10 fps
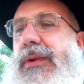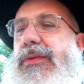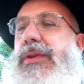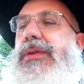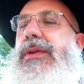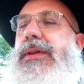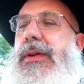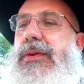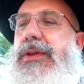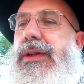Ensuite, c'est
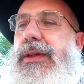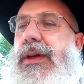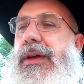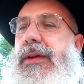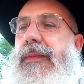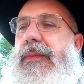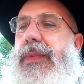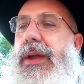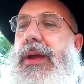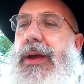le Echetraïl »«
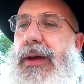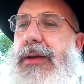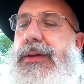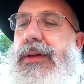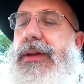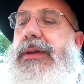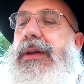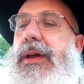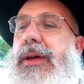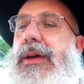
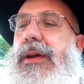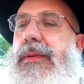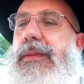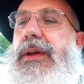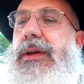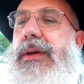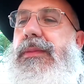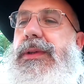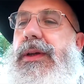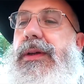Echetraïl
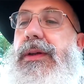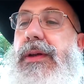Mimsa,